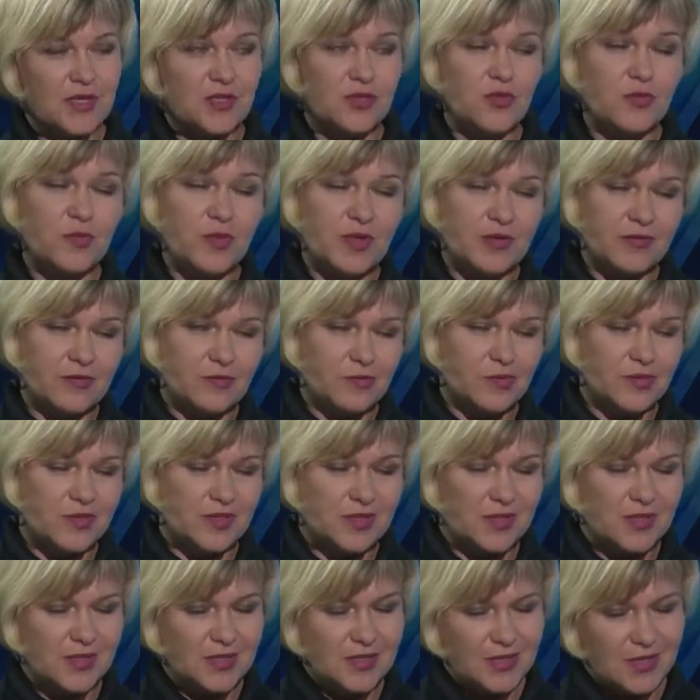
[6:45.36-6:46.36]
что первые
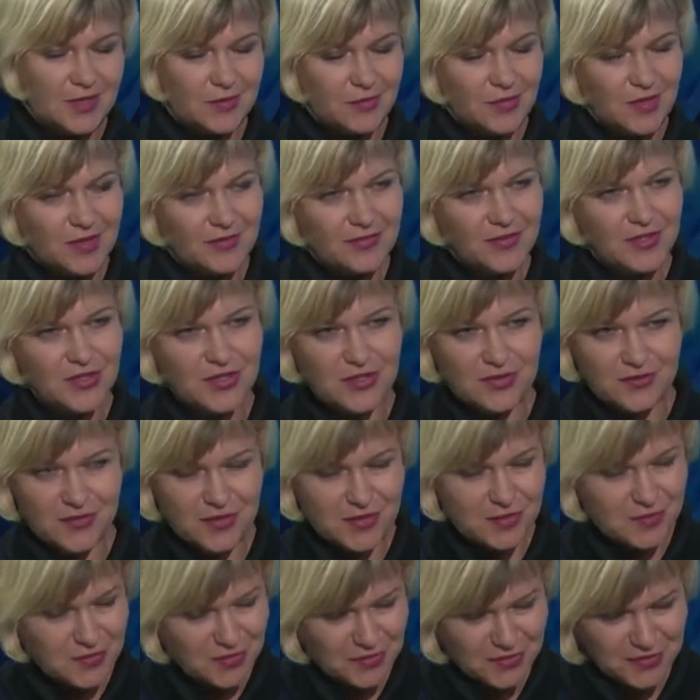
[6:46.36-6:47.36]
посетители были в
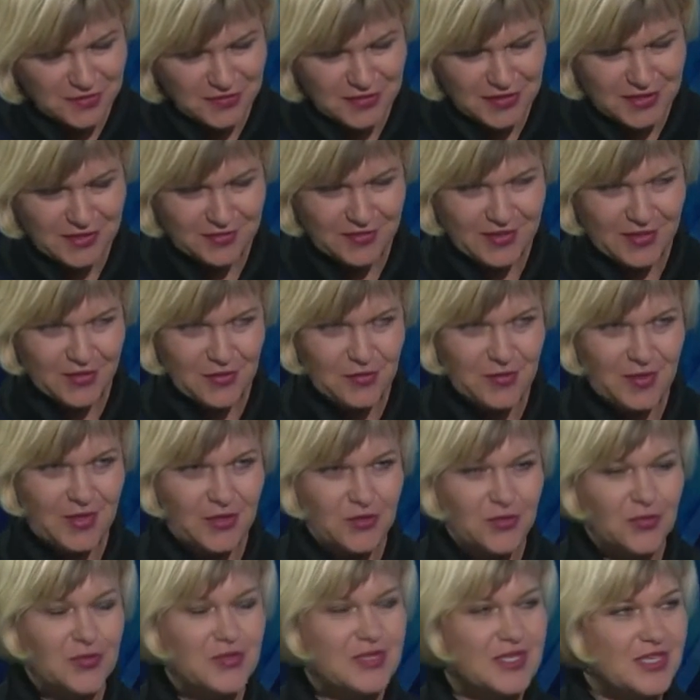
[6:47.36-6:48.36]
1892
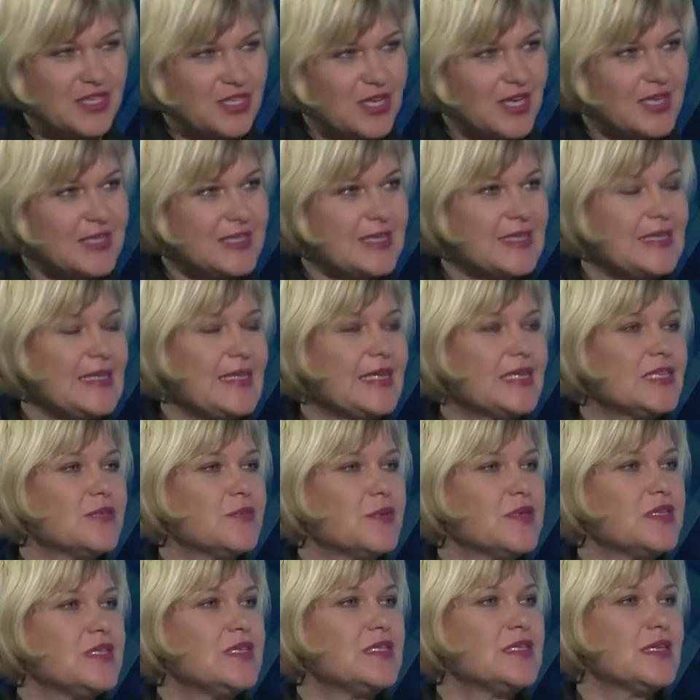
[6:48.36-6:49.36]
году, сейчас эта
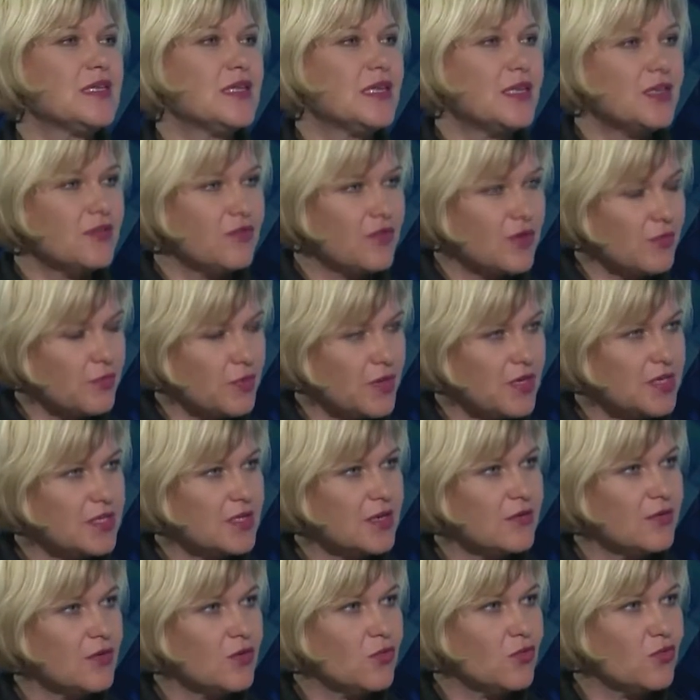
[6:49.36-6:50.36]
экспозиция на
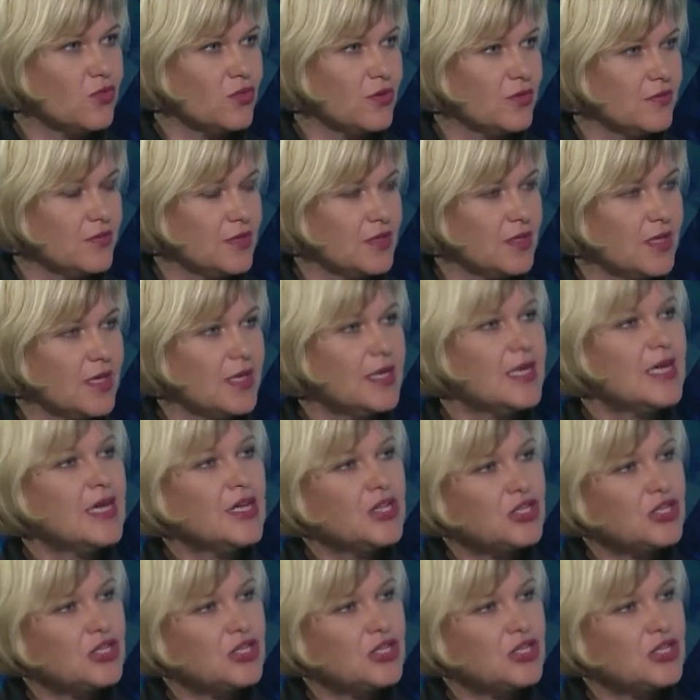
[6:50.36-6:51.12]
европейского уровня. Да?